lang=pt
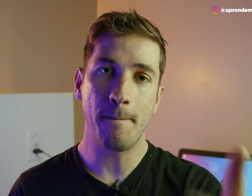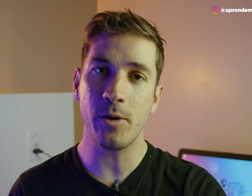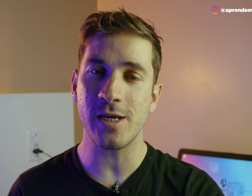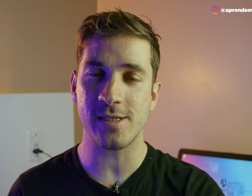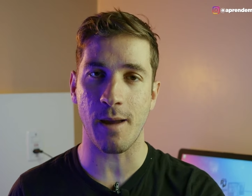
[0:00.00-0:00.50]

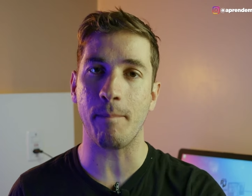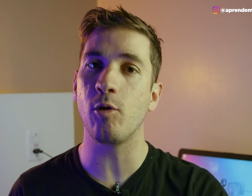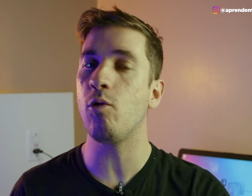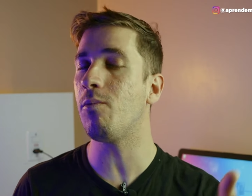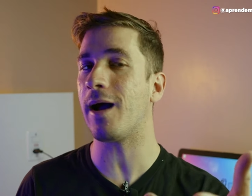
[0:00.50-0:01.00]
Por
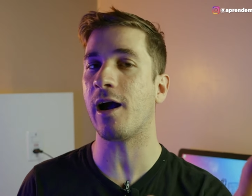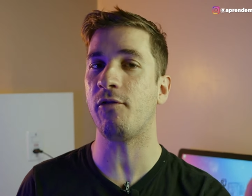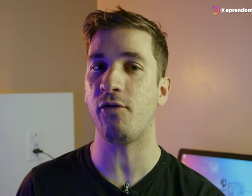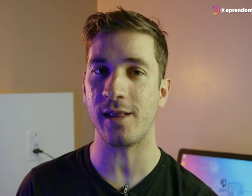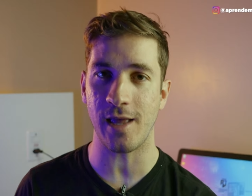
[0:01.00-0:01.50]
exemplo, uma
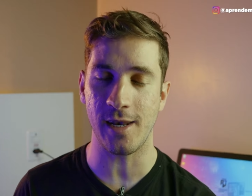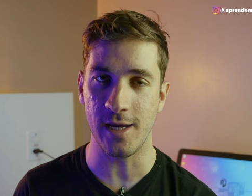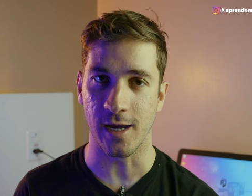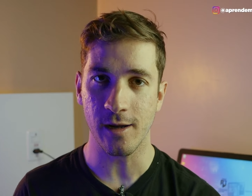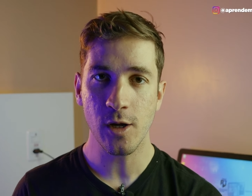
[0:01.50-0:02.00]

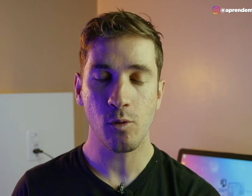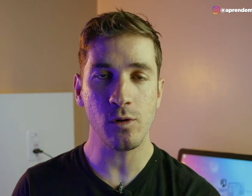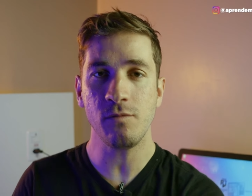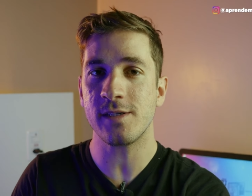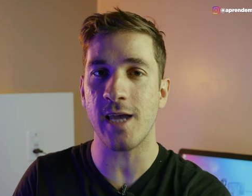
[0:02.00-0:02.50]
cafeteria.
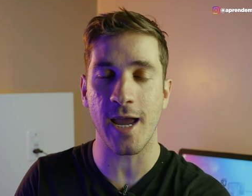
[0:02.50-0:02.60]
Quando você